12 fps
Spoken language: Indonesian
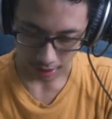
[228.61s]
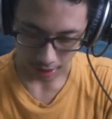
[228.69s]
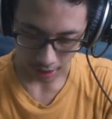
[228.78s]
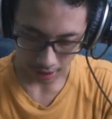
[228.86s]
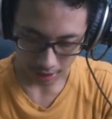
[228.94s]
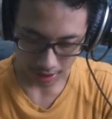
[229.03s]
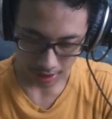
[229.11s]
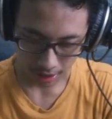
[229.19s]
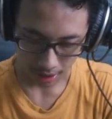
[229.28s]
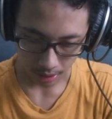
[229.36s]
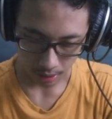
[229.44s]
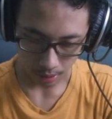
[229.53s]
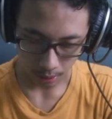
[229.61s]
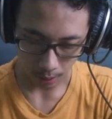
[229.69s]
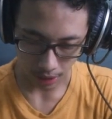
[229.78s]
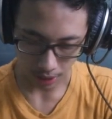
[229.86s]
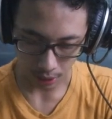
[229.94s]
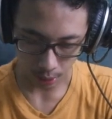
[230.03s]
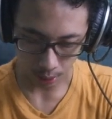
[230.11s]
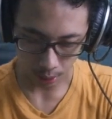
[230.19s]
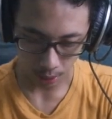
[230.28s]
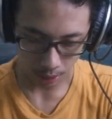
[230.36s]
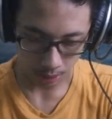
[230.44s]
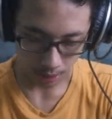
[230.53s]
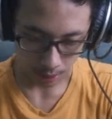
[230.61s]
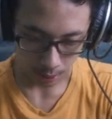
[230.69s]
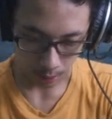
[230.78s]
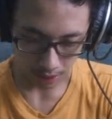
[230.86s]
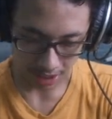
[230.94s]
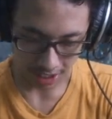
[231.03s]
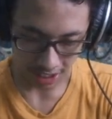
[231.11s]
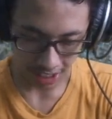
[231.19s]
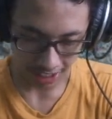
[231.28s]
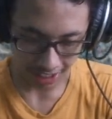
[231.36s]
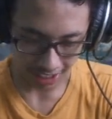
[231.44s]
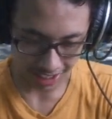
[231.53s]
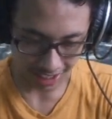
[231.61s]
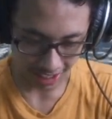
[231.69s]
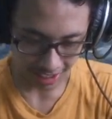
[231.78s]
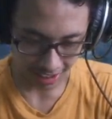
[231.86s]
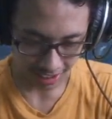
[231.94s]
Nice. Waduh, gua diserang nih guys ya.